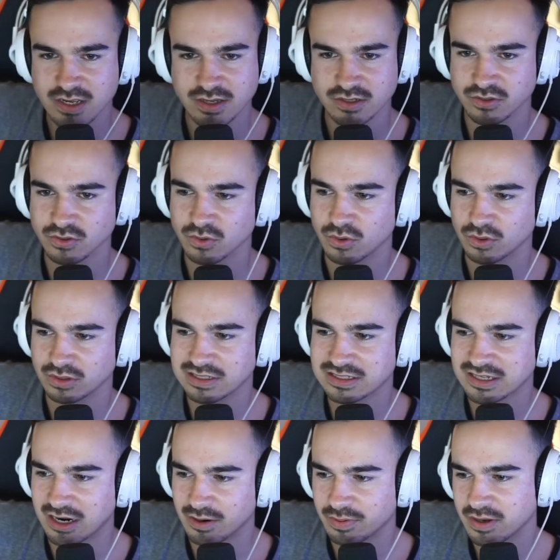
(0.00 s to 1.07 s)
So, und
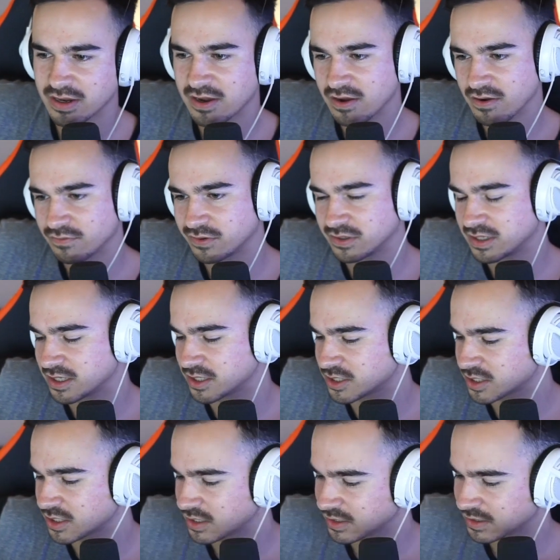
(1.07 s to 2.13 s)
deshalb finde
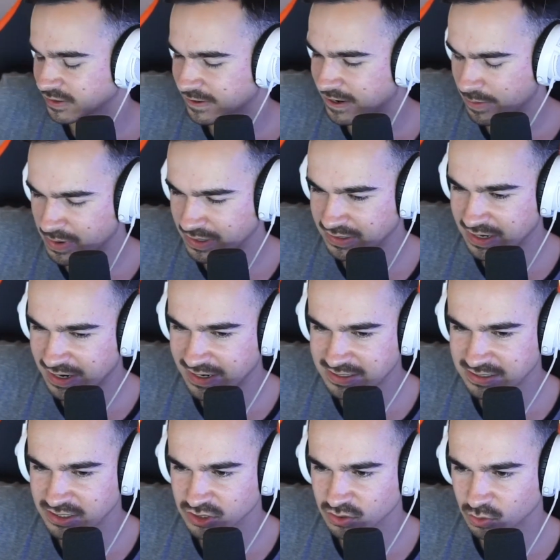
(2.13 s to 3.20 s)
ich, kann man da
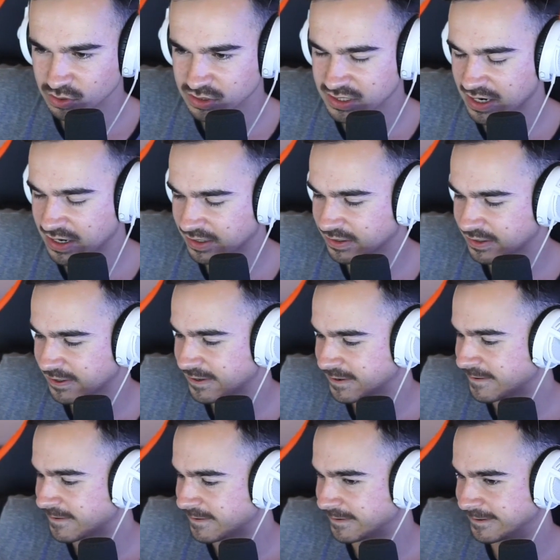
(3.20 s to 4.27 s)
jetzt nicht groß sagen,
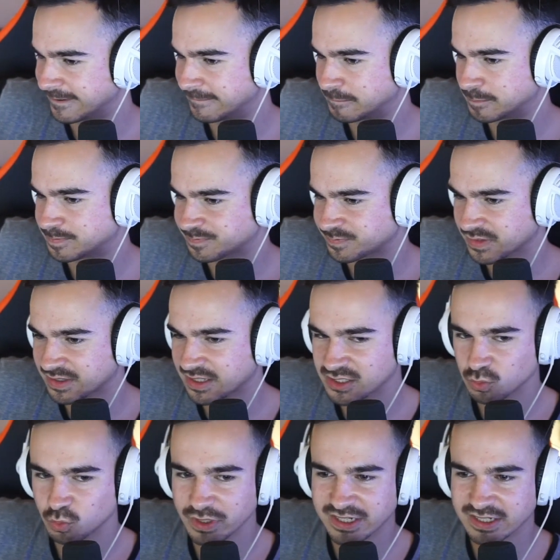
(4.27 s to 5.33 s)
ähm,
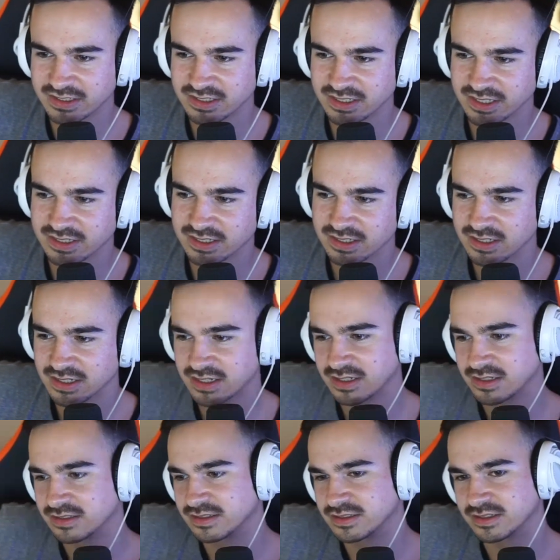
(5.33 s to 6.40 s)
dass Weekend League
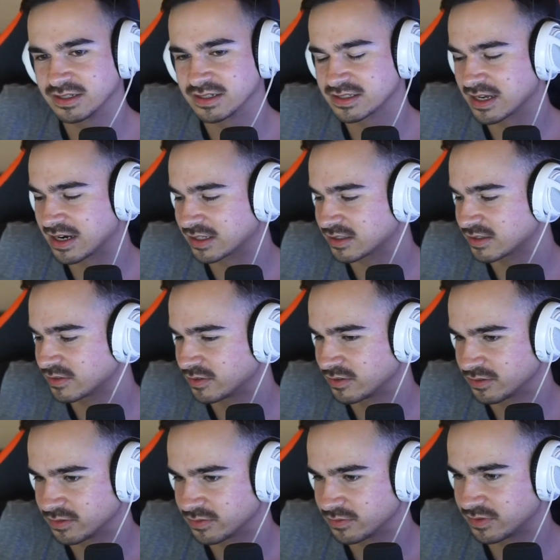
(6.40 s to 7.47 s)
äh, sagt,
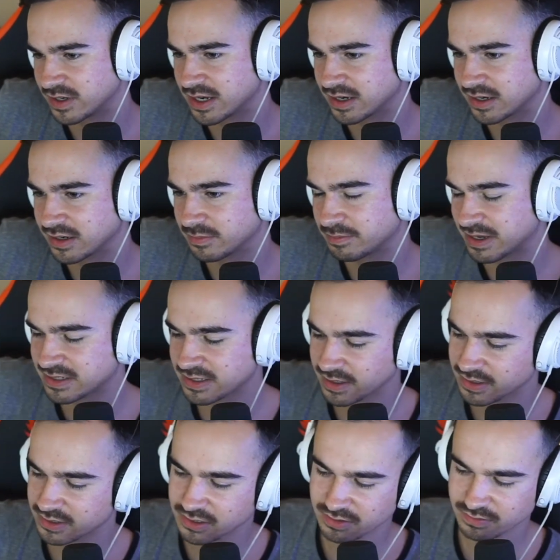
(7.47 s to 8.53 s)
wer besser
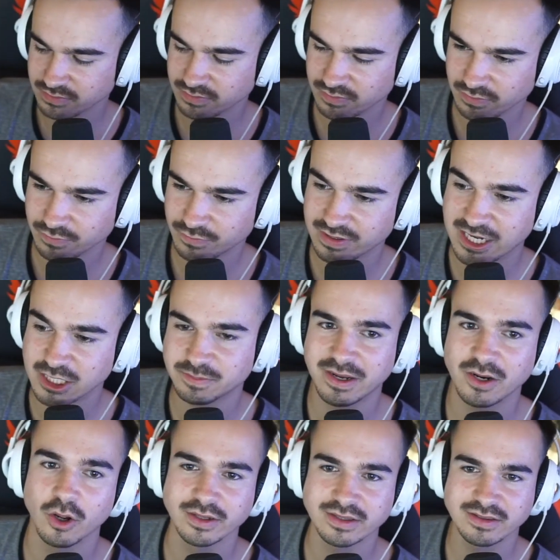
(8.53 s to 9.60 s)
ist. Vielleicht bei
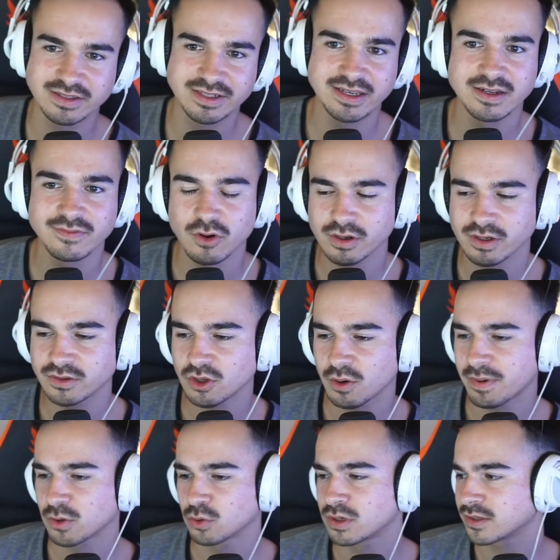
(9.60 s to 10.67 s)
Leuten, die jede Woche in Top
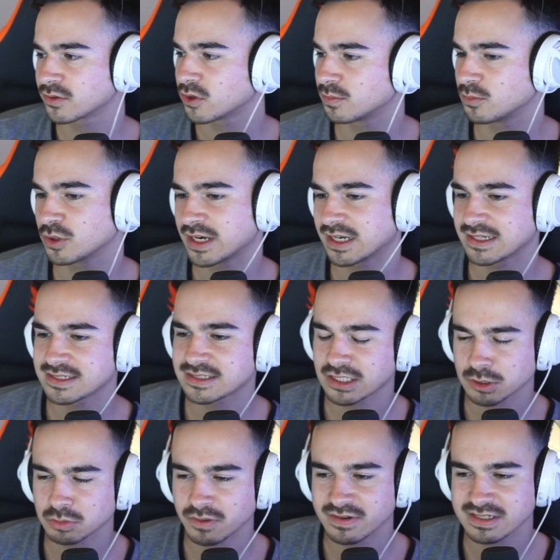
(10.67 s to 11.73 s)
100 kommen. Okay, das ist dann
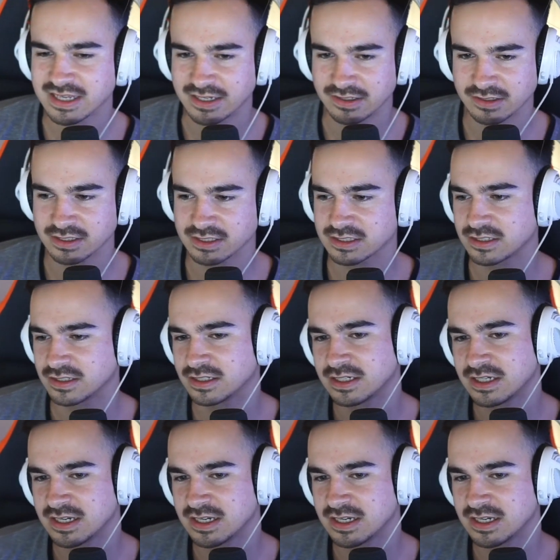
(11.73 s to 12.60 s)
nochmal was anderes, ne?